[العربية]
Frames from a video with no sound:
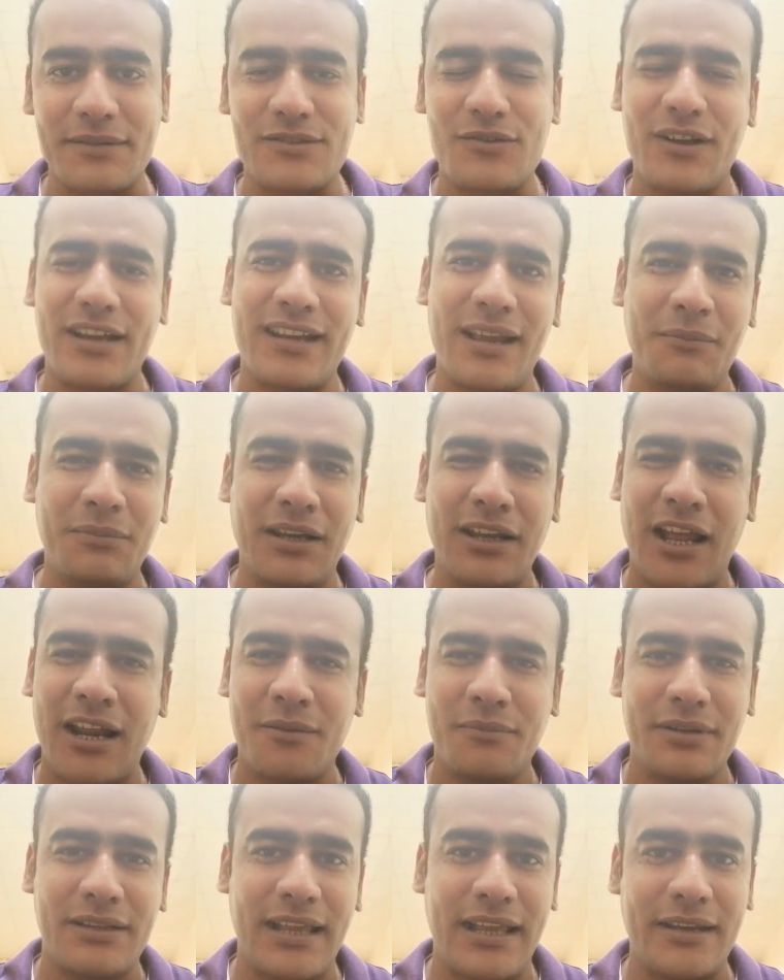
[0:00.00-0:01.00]
بس هو كان قبل
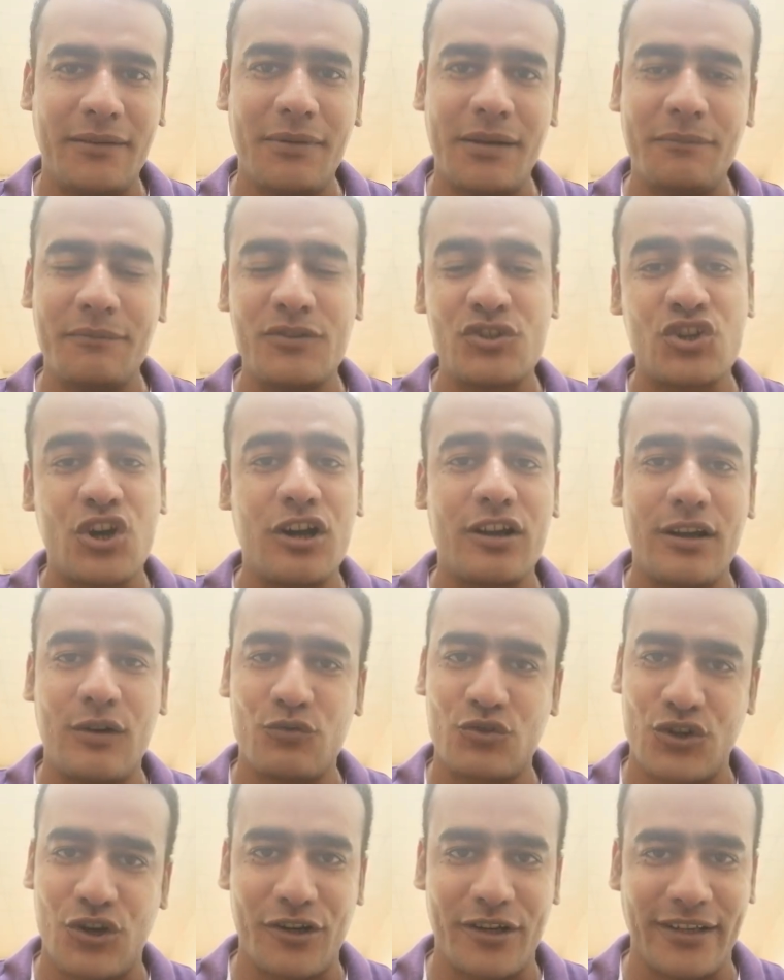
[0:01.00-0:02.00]
الحرب تقريبا بشهر
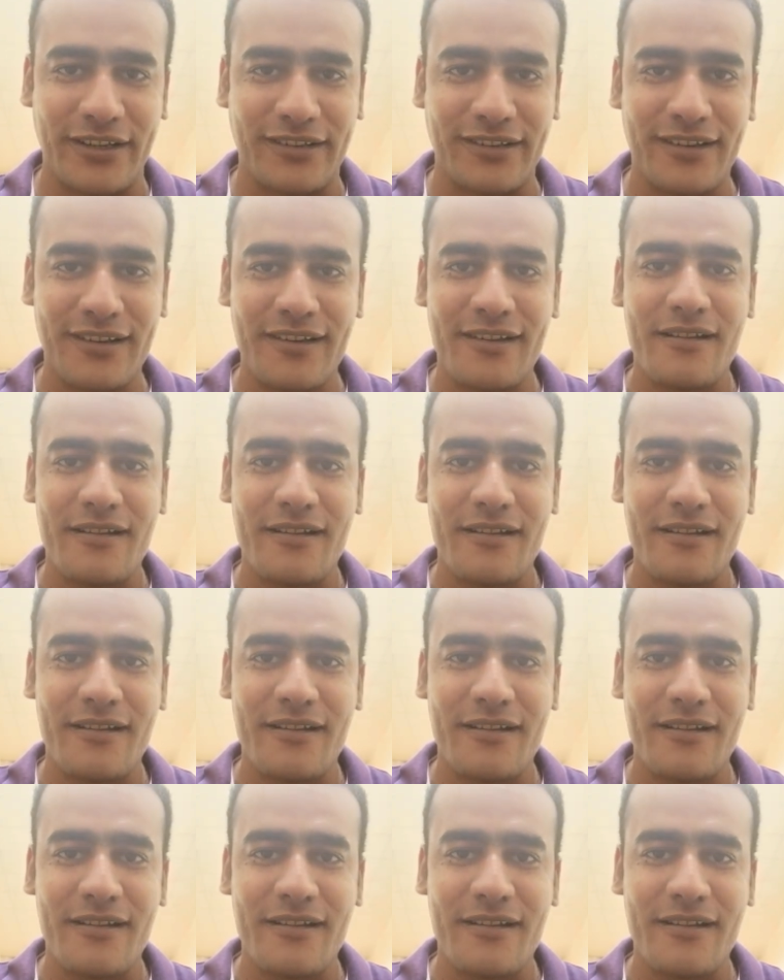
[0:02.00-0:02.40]
او شهرين